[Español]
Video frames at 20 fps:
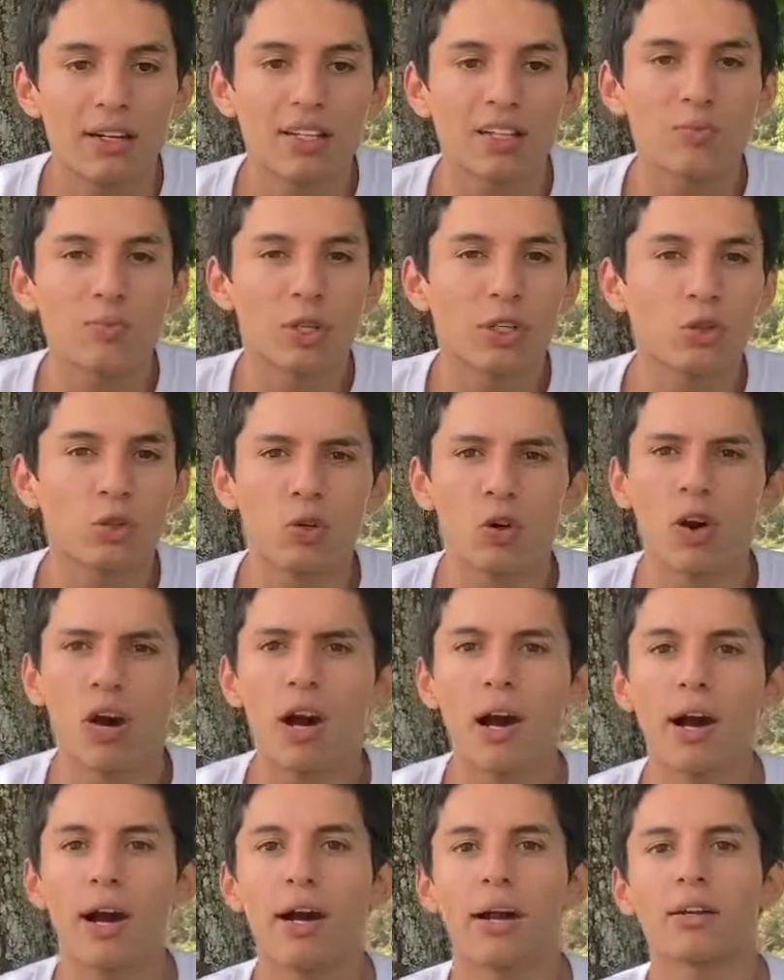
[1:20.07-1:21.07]
Respecto
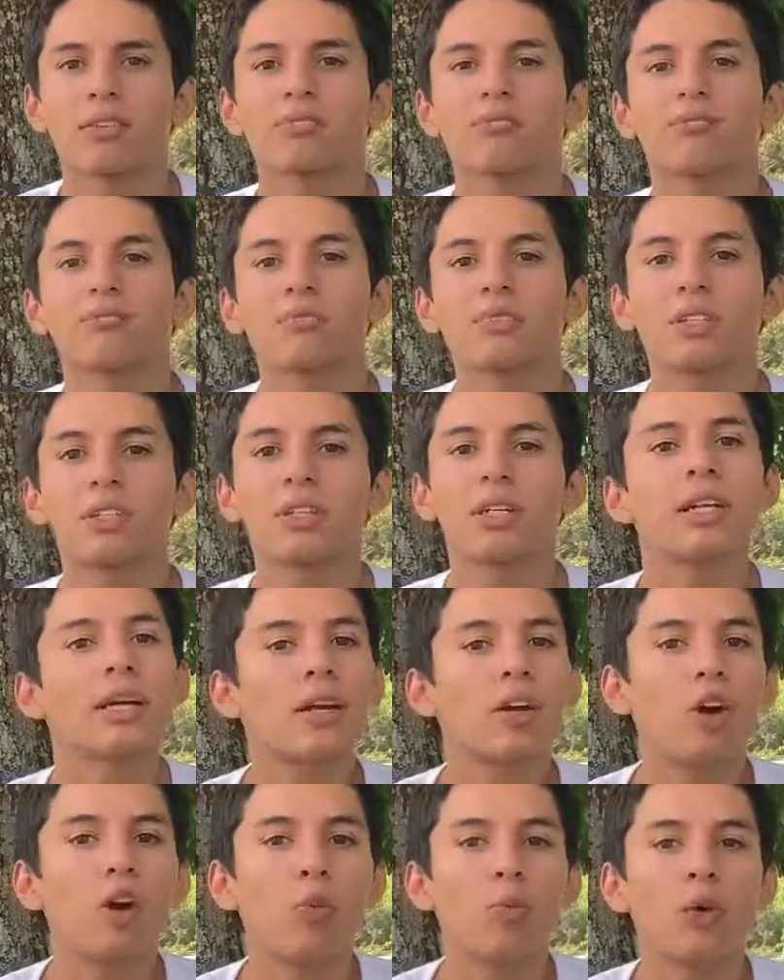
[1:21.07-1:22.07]
a
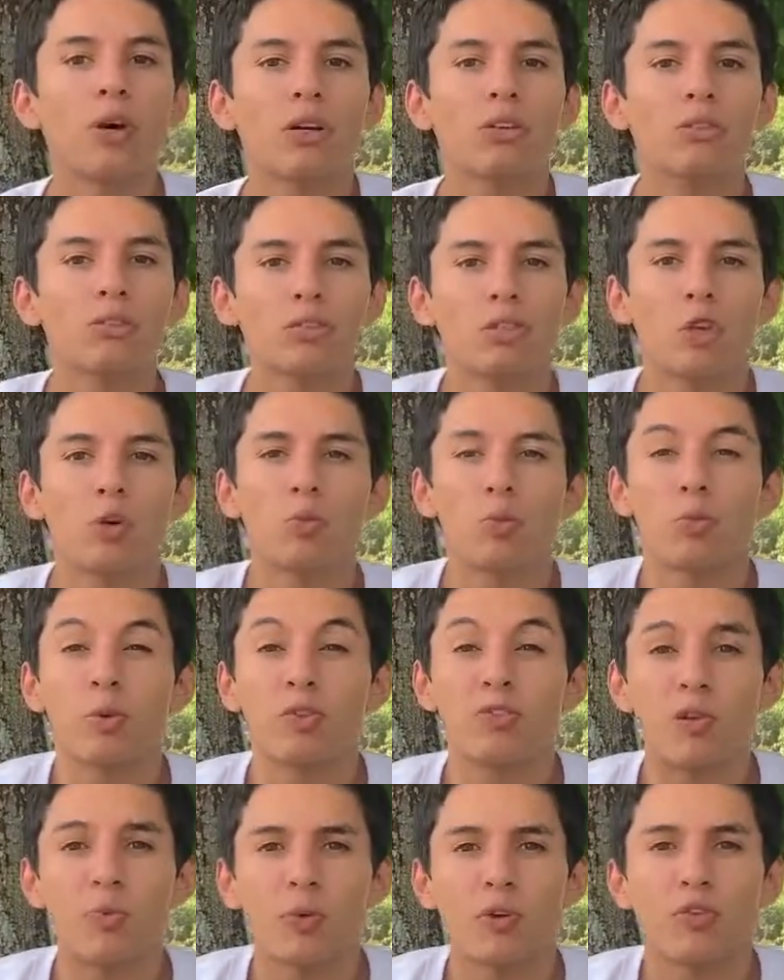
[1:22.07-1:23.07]
cómo he construido mi
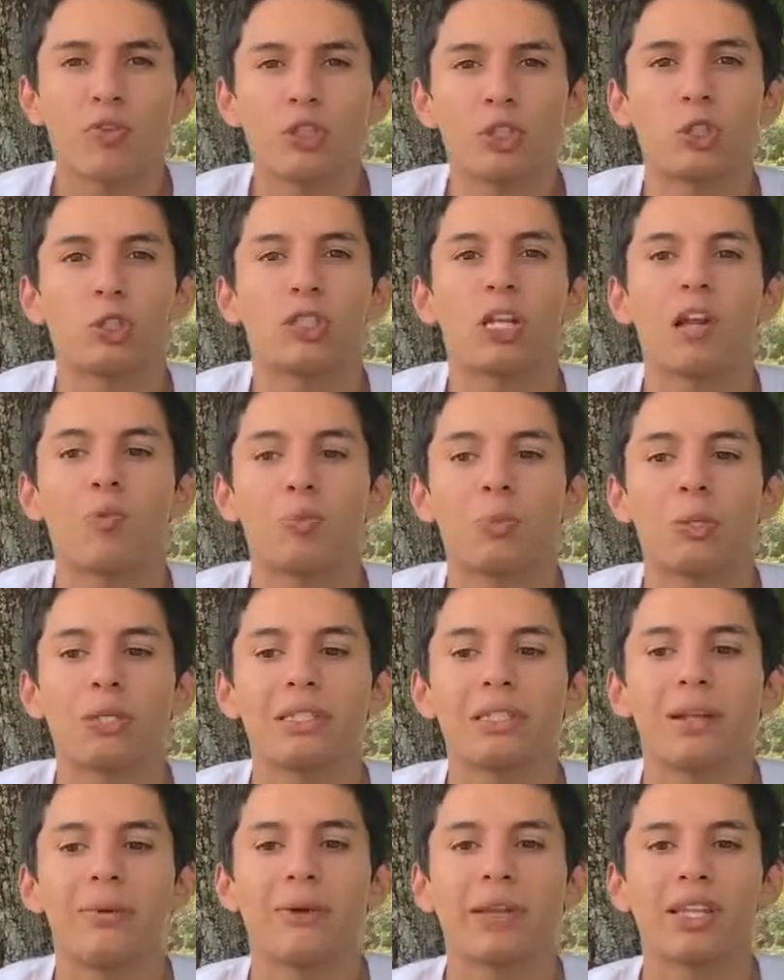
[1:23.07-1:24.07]
perfil profesional,
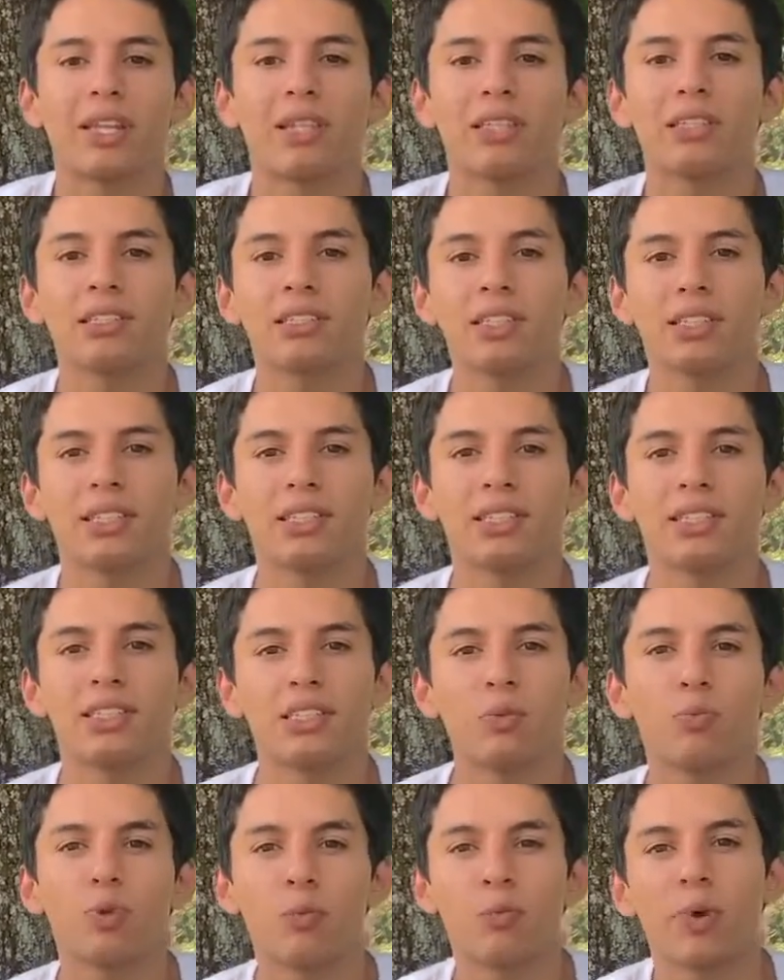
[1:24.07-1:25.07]
pues la verdad es que
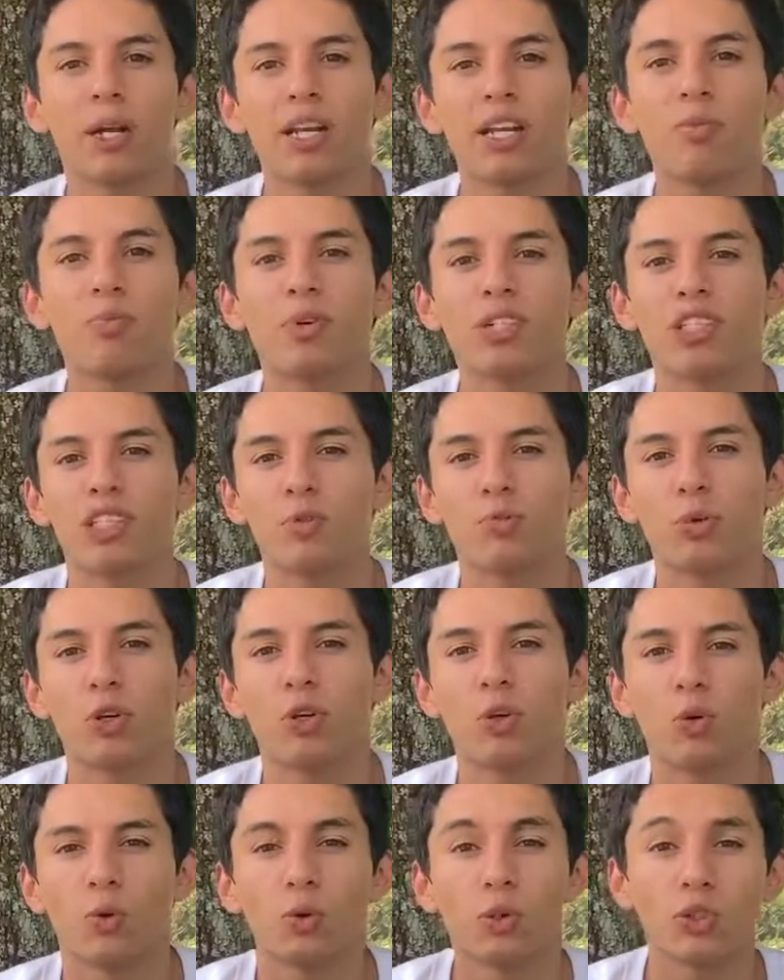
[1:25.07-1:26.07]
desde primaria participo
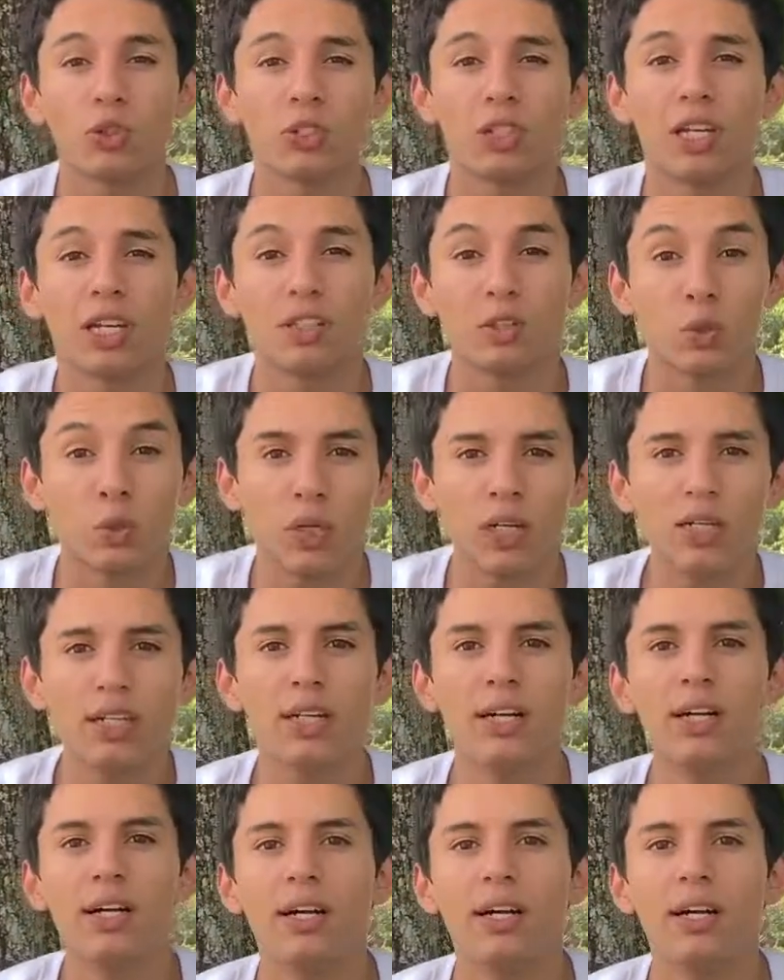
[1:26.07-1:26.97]
en concursos de lectura.